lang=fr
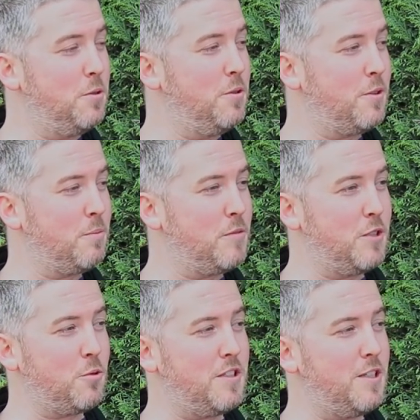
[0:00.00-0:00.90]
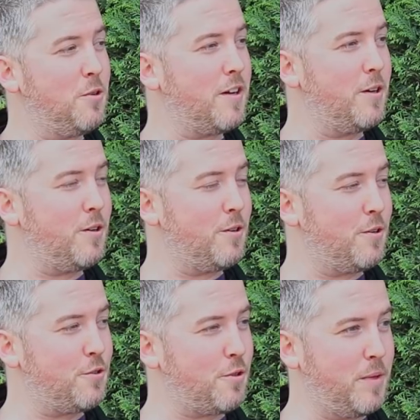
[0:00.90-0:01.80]
eu un petit souci
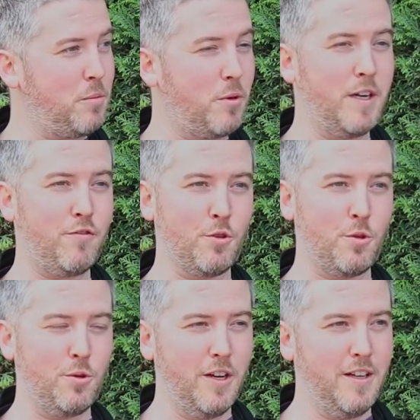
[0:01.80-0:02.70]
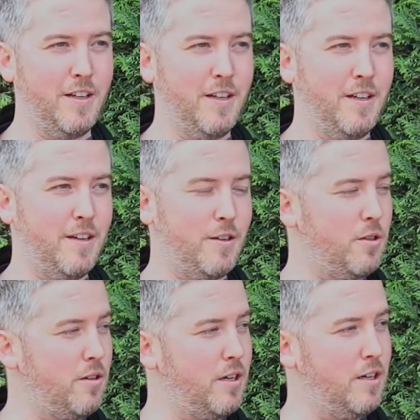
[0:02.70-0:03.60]
d'auréole sur mes premières photos.
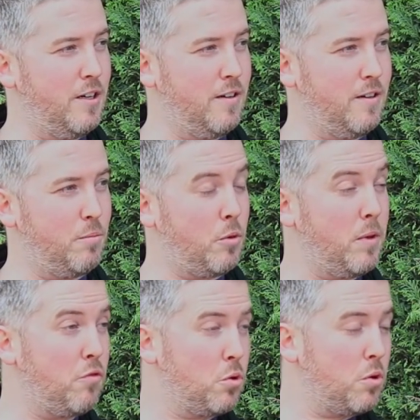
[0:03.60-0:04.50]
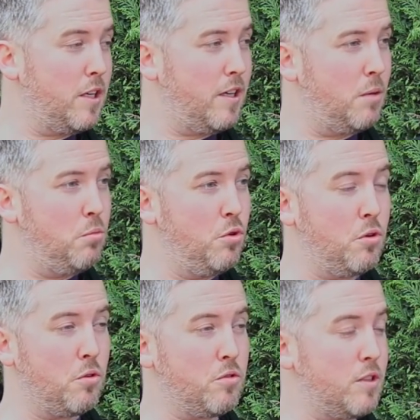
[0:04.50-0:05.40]
Alors la première photo qui a été la
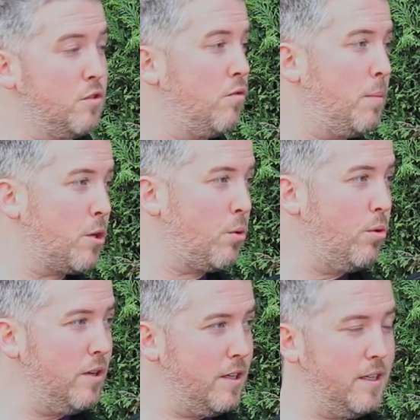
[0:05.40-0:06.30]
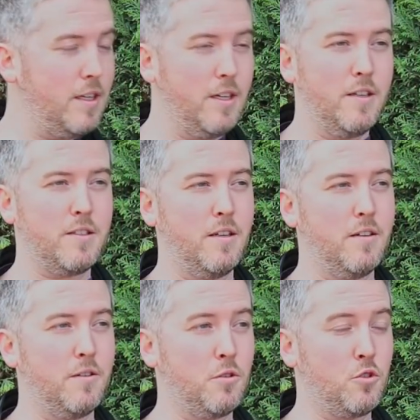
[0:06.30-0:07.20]
bulle, ça ne se voit pas trop,
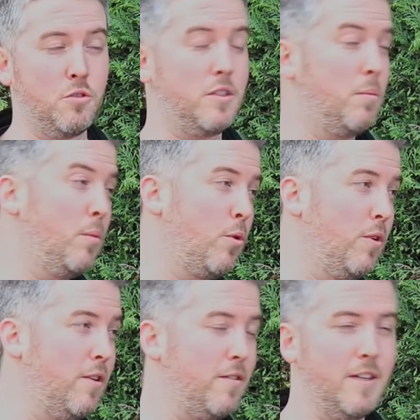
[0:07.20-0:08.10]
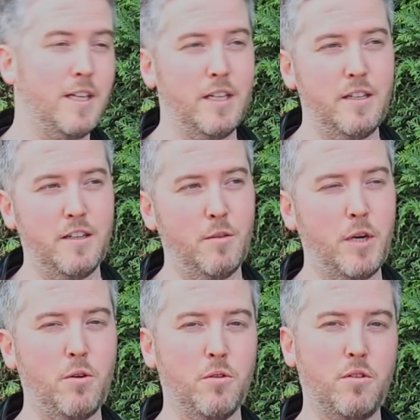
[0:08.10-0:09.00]
je ne sais pas pourquoi. Euh,
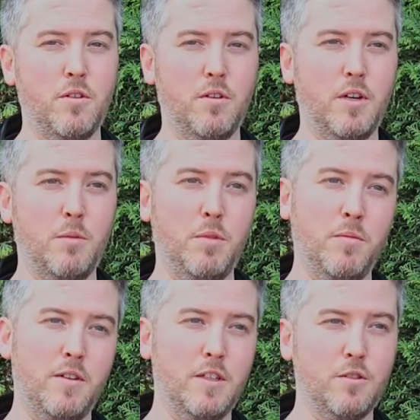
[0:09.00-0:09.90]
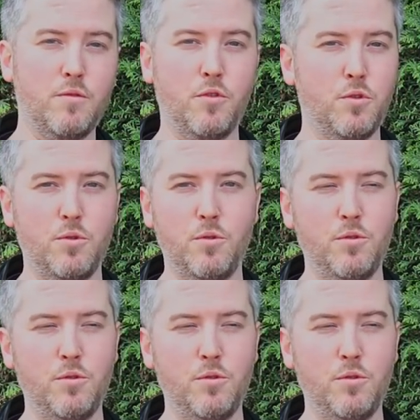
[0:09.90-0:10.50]
par contre, euh, rapidement, les autres photos,